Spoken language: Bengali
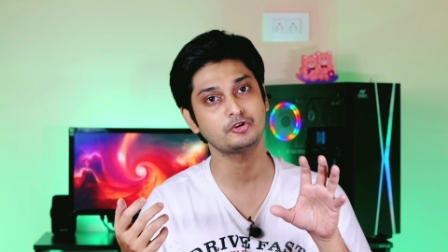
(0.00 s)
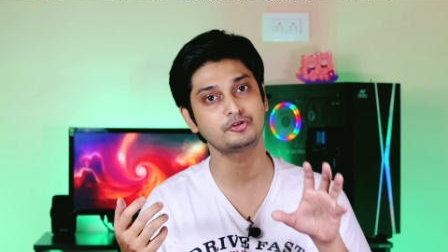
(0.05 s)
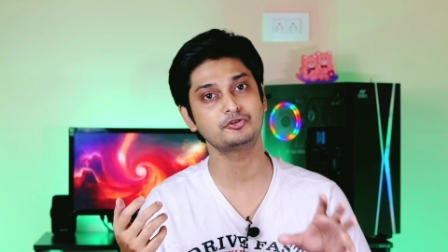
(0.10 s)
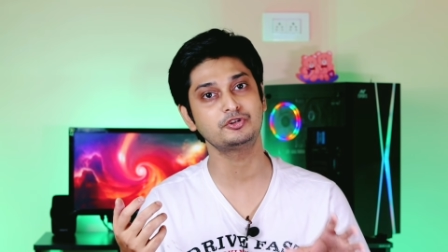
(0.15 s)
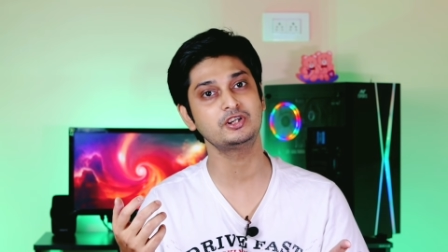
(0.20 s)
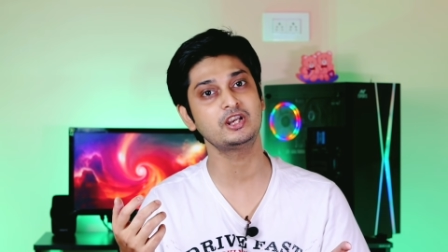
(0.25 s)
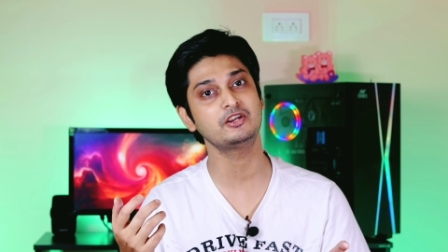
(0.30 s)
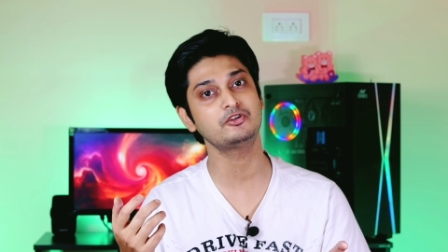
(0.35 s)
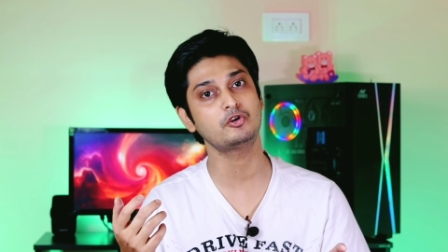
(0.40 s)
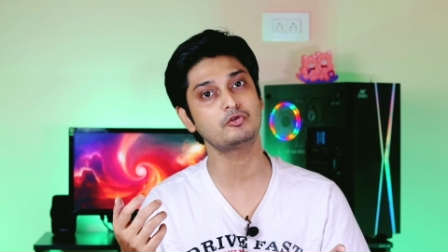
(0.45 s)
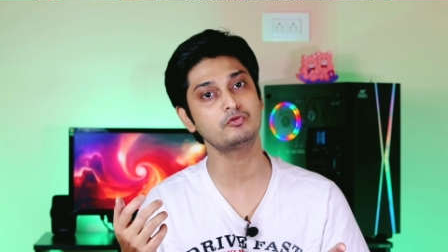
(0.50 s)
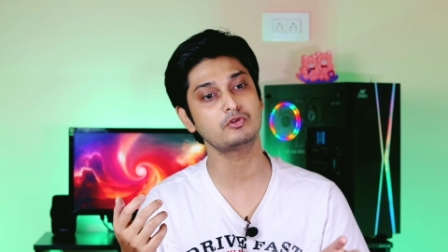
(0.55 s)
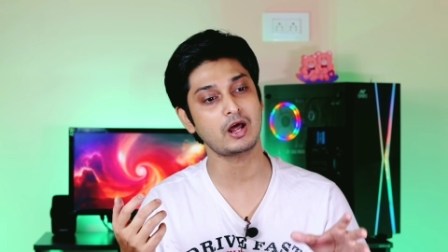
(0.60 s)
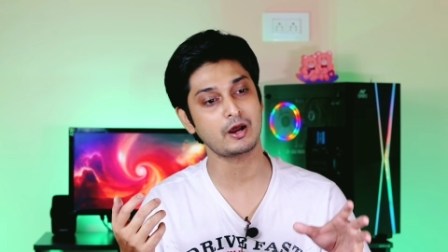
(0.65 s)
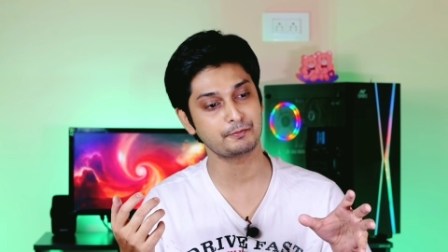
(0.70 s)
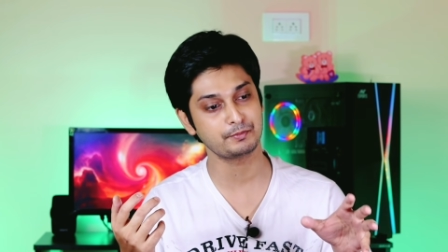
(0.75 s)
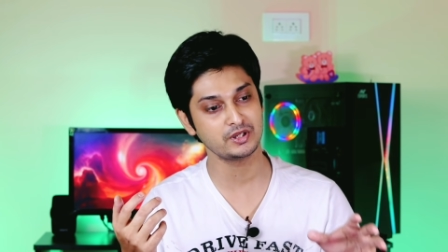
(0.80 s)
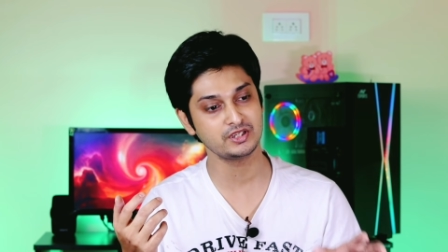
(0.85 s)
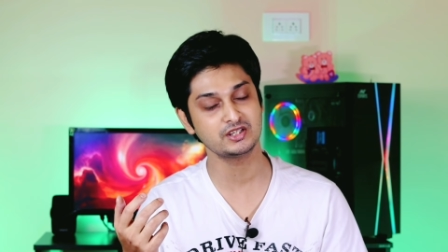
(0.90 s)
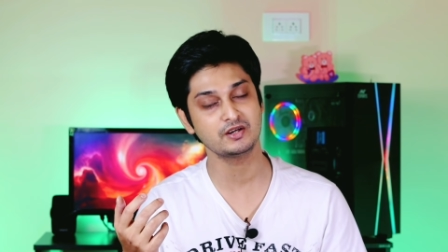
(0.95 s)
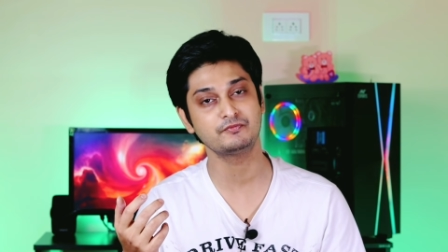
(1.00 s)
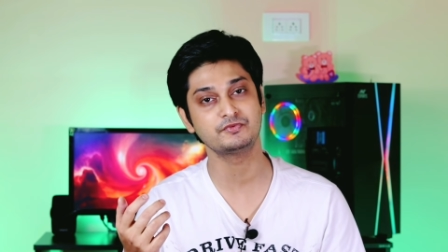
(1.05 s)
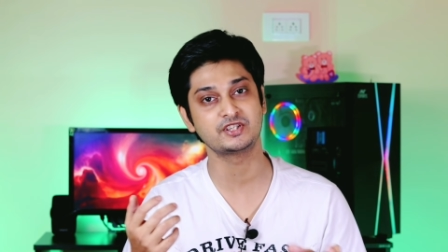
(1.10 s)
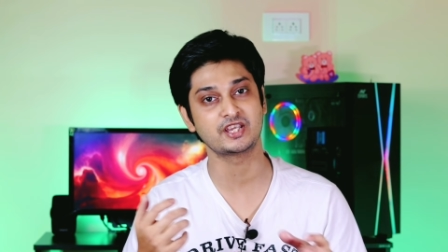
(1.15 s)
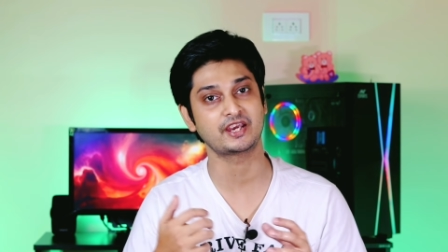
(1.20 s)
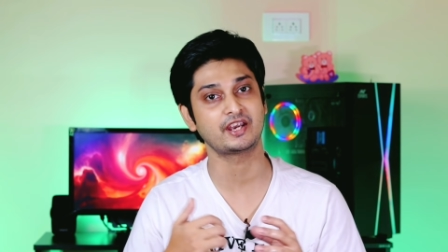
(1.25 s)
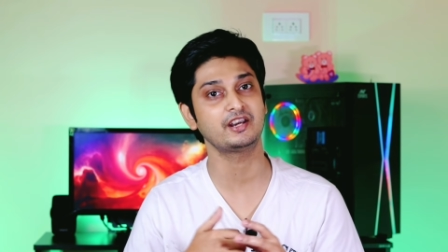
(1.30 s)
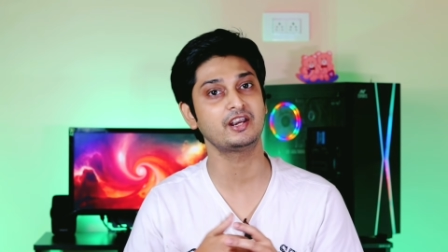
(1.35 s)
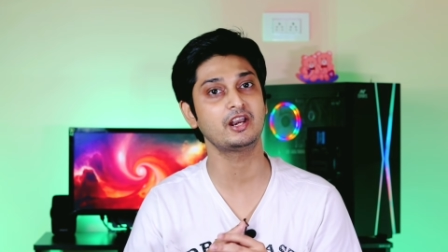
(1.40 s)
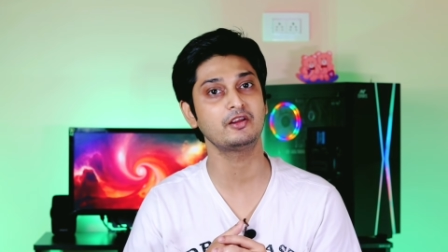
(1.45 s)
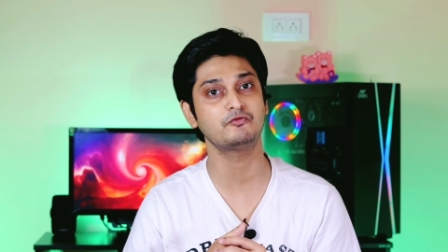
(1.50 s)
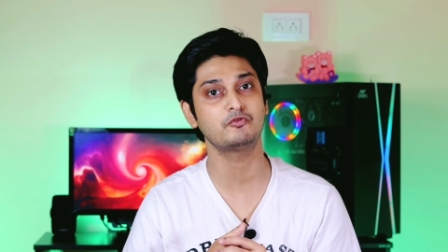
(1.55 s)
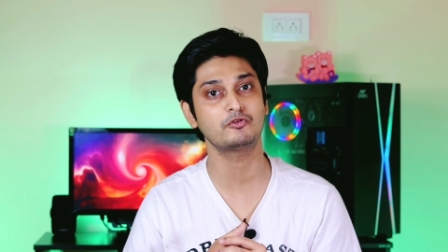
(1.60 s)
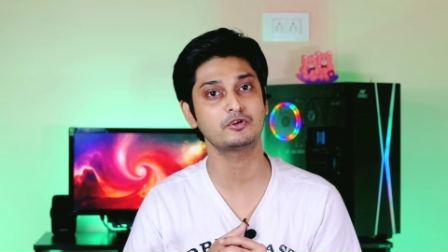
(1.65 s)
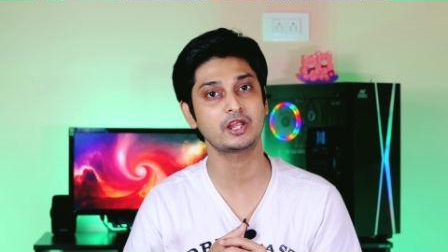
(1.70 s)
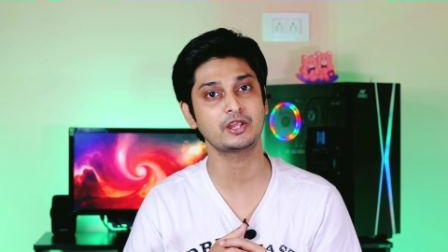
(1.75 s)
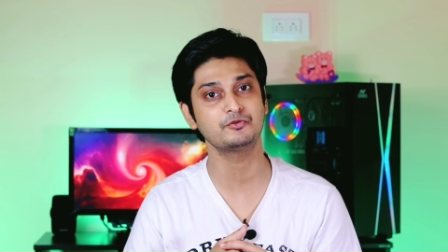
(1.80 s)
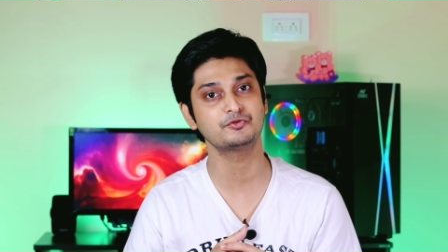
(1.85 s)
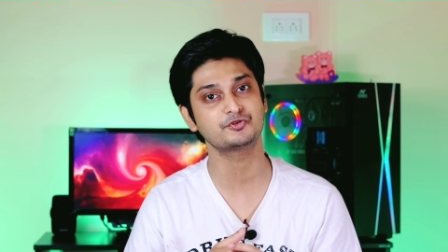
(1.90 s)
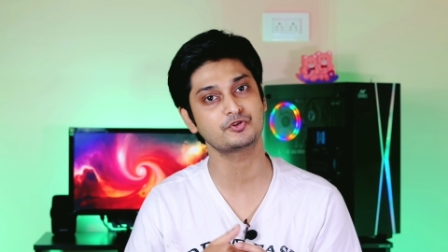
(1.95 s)
ততদিনে ধরুন আপনি যে সেকেন্ডারি
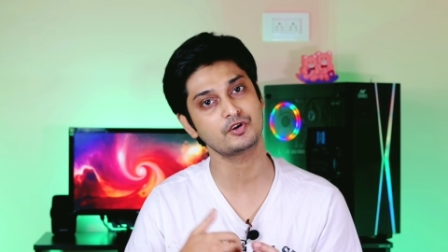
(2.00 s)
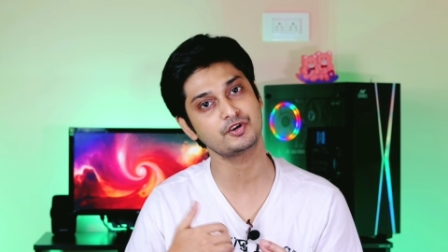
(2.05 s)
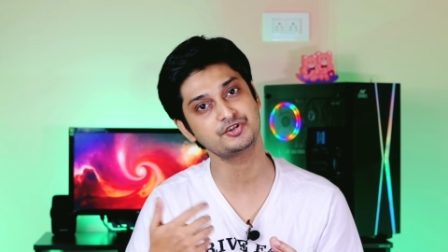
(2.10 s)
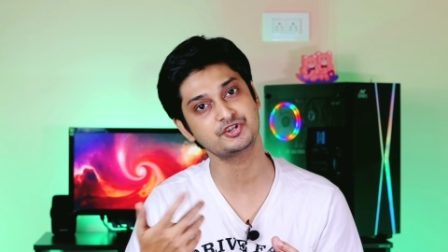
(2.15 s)
ফোনটা ইউজ